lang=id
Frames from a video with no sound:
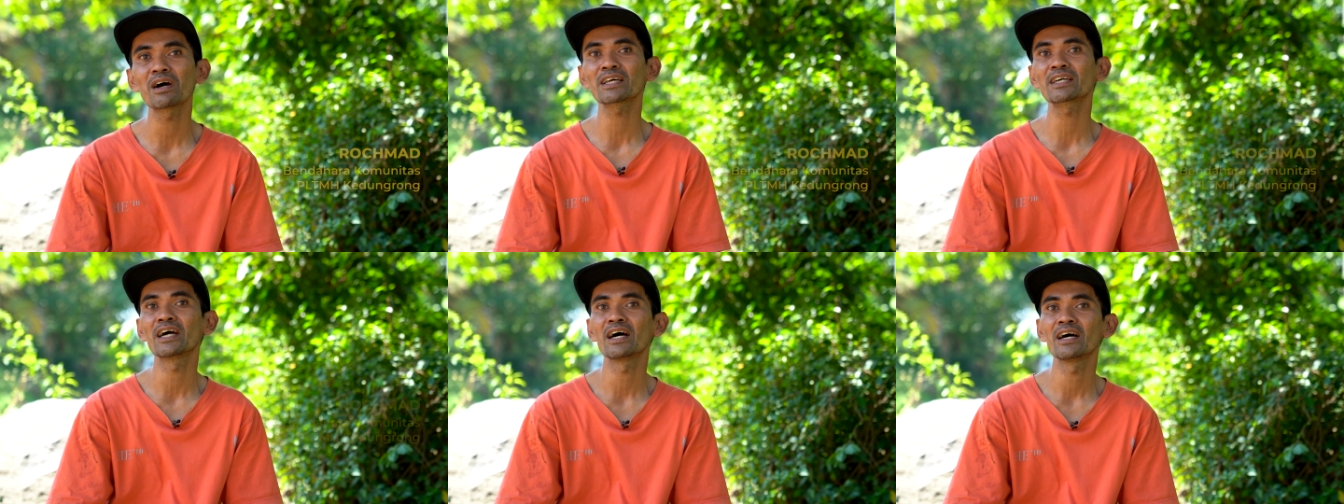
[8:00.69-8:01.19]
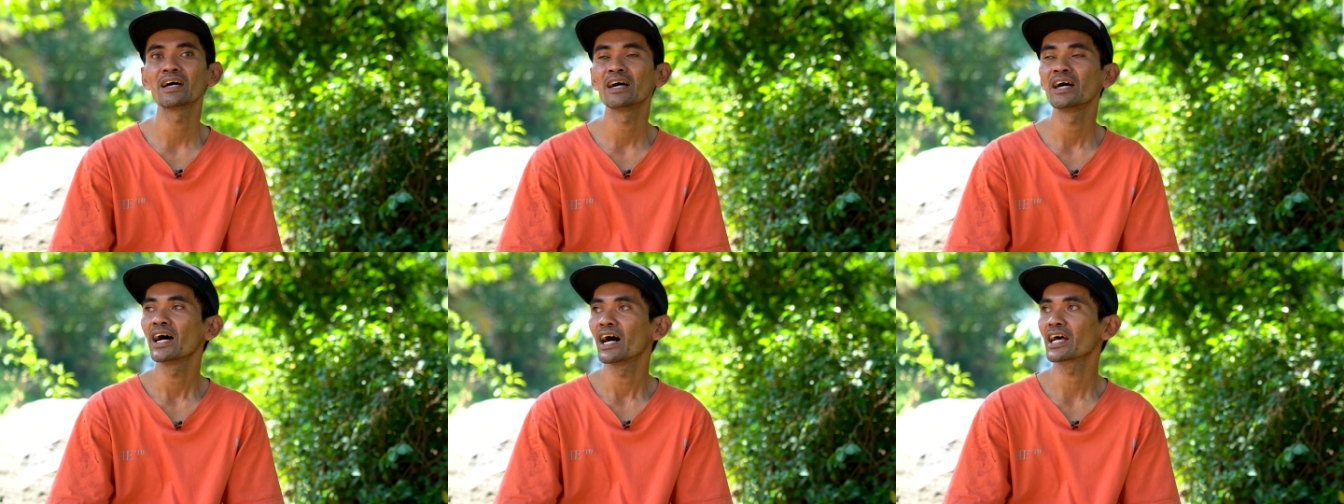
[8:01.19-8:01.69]
warga.
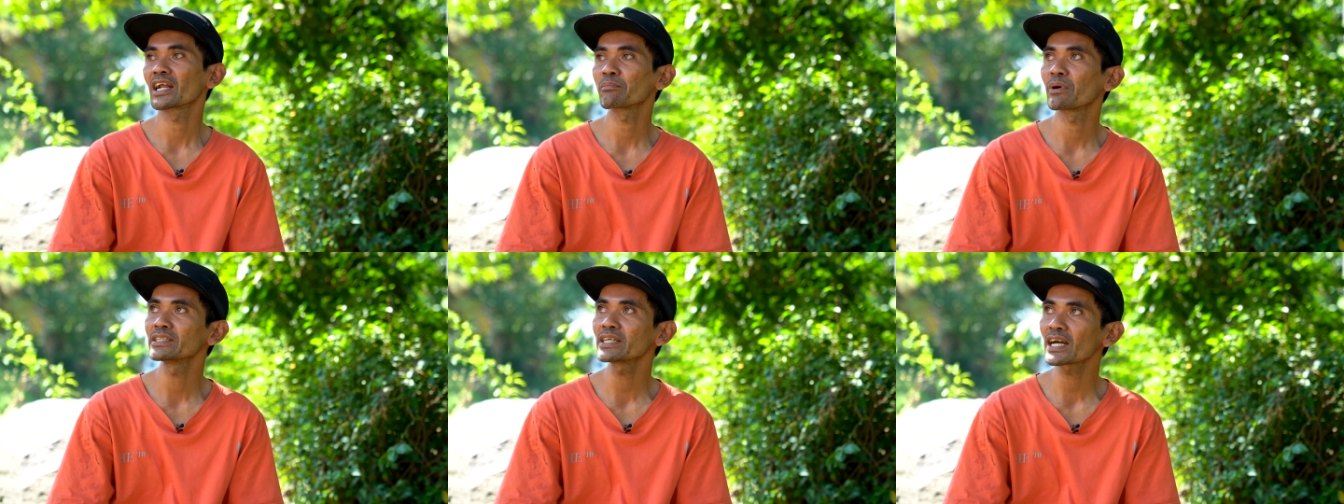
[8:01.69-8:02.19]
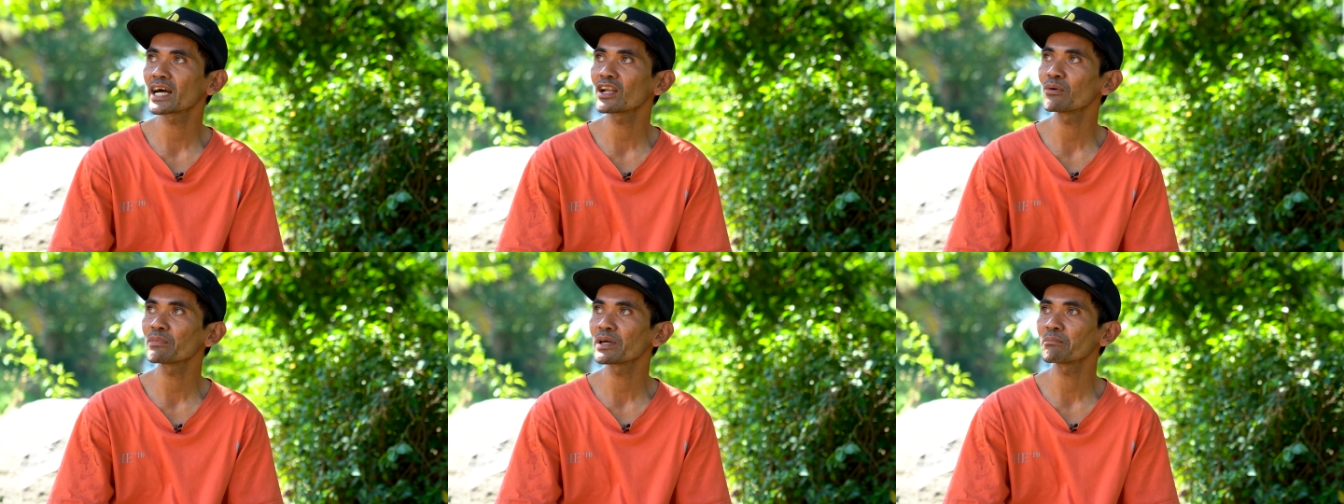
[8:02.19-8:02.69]
Harapannya
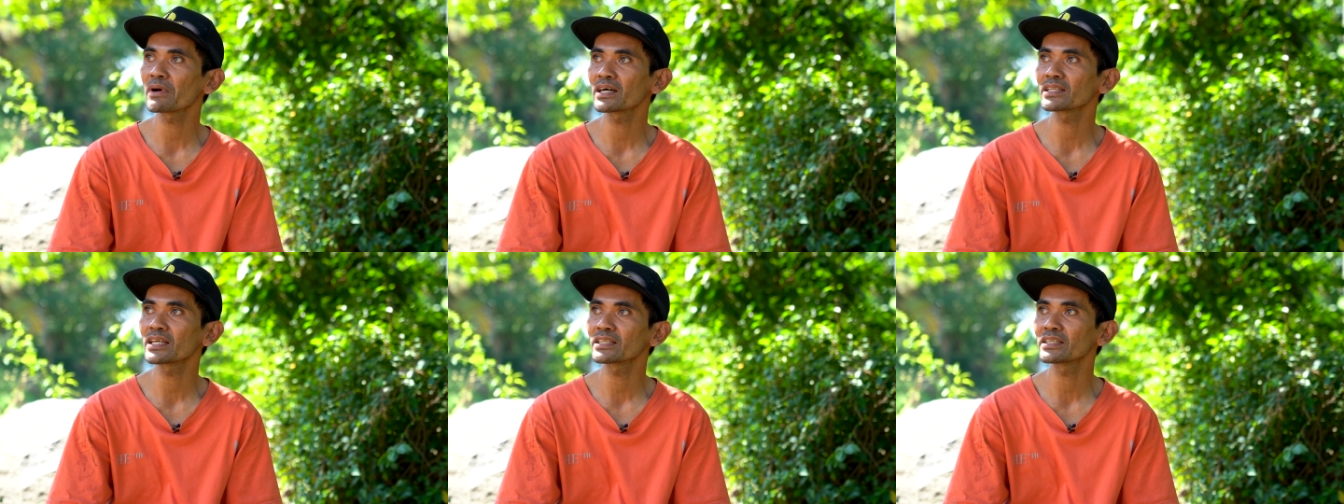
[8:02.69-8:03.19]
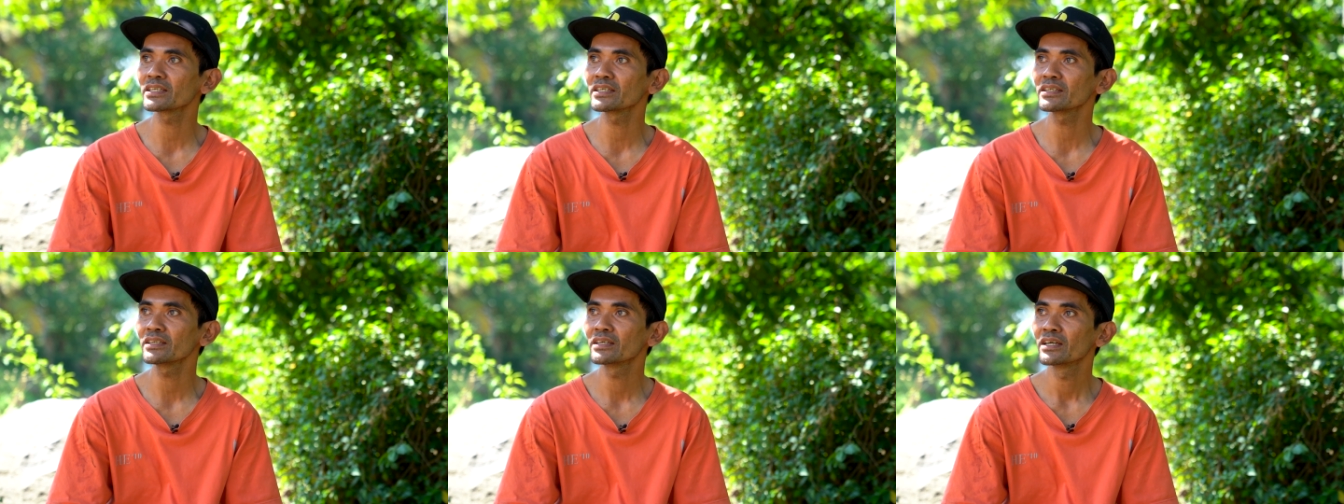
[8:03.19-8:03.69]
kalau memang
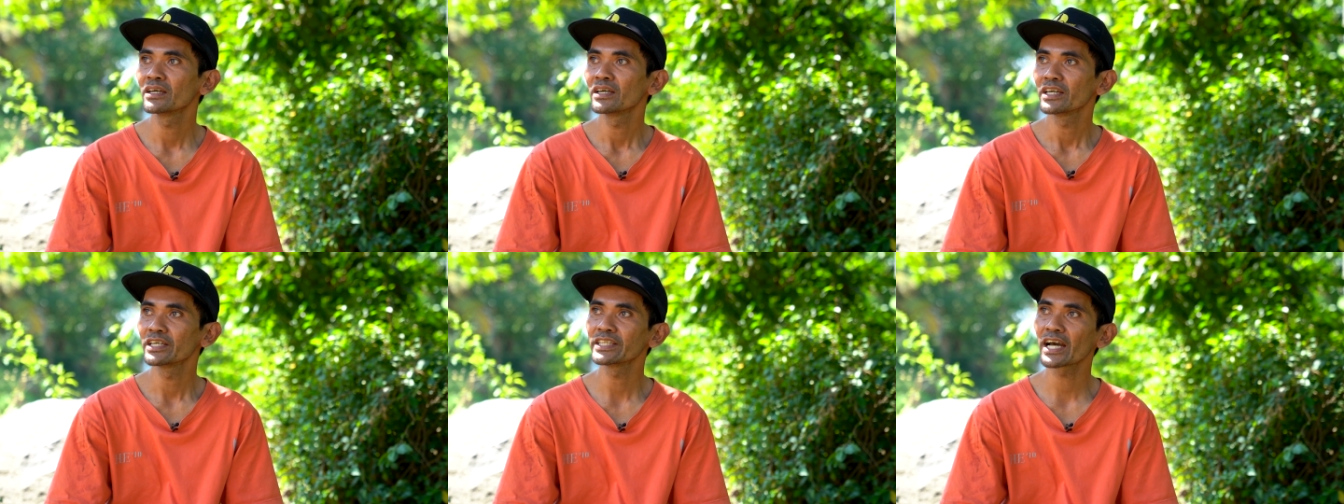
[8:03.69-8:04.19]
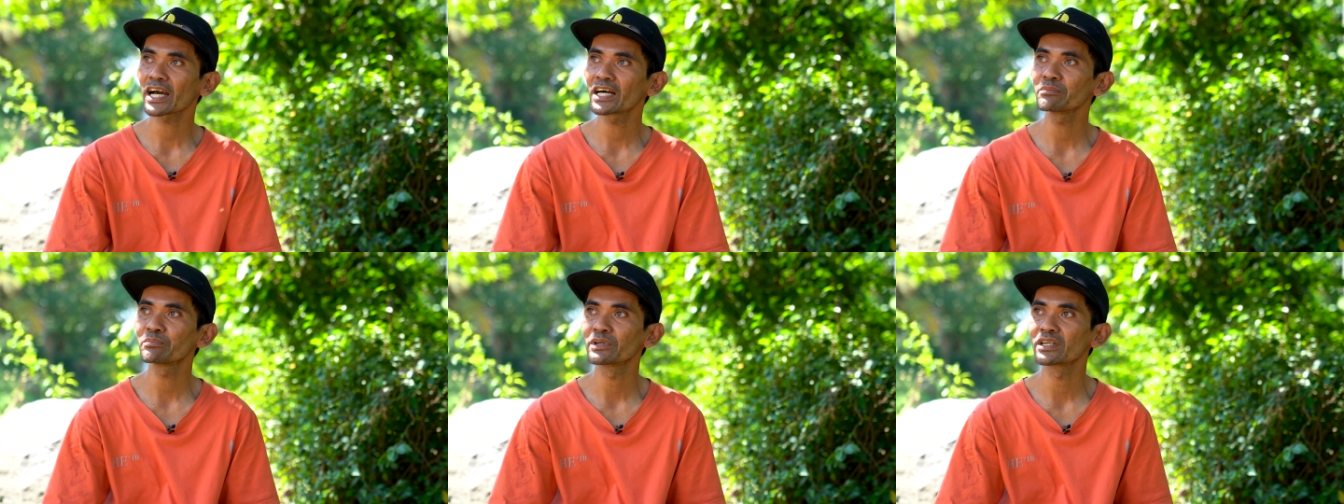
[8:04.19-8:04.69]
nanti ini
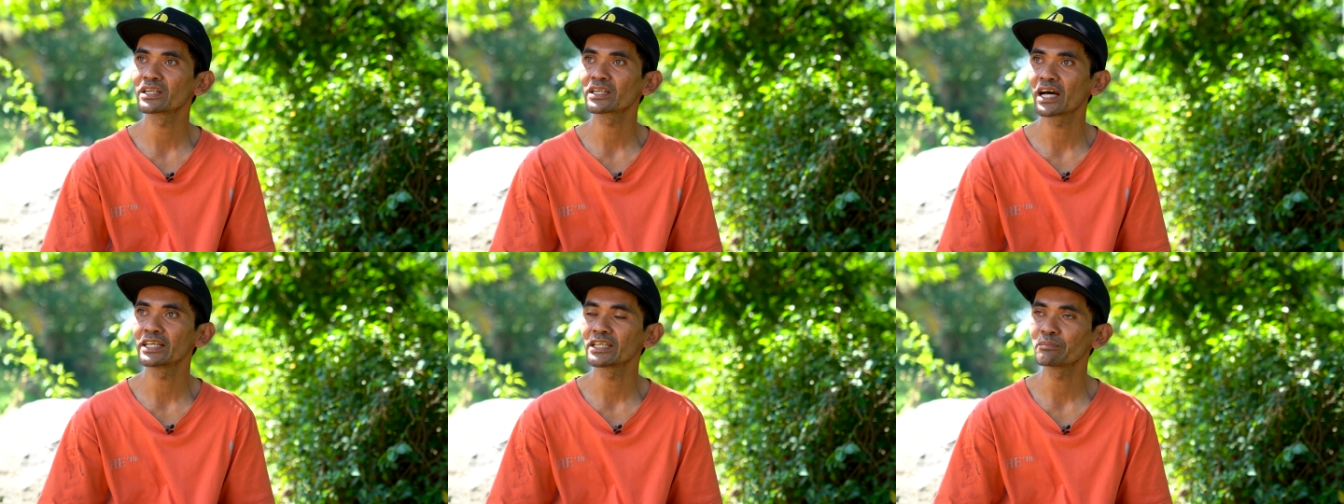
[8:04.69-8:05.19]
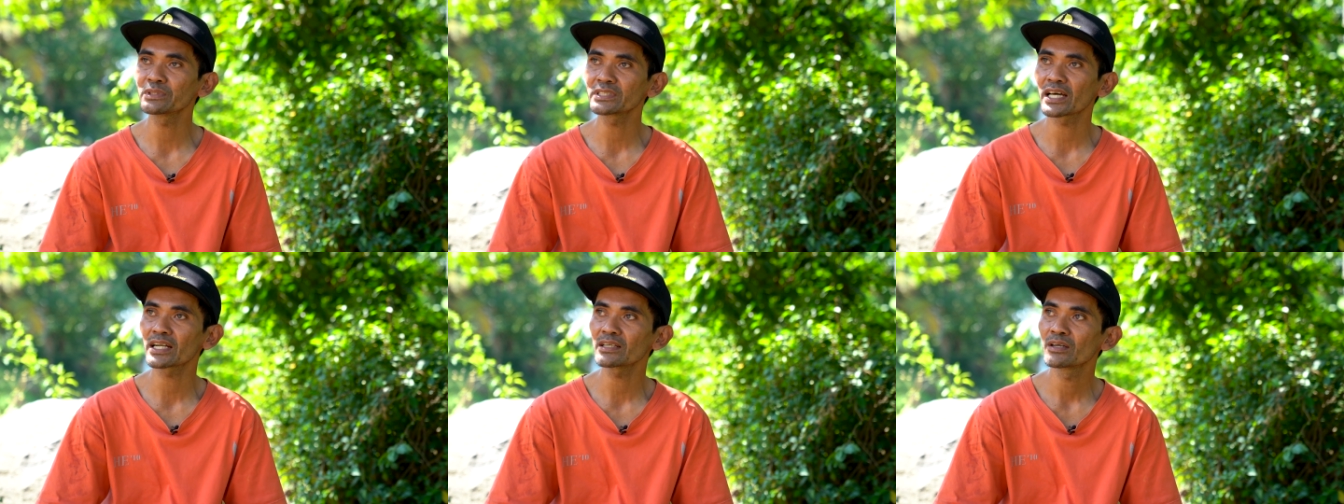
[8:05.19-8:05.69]
akan beranjak
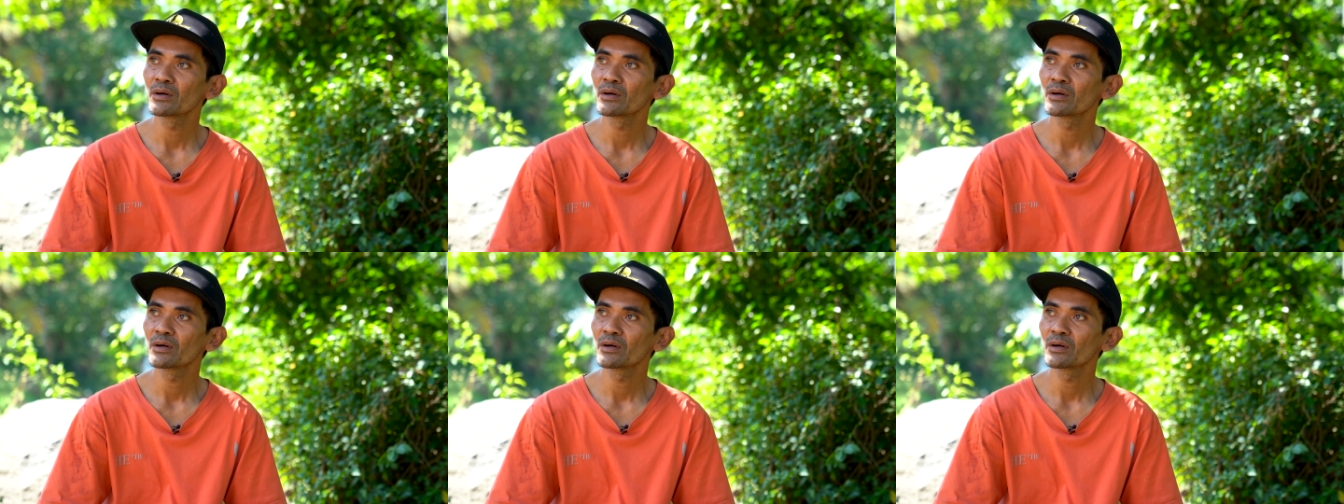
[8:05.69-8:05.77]
besar,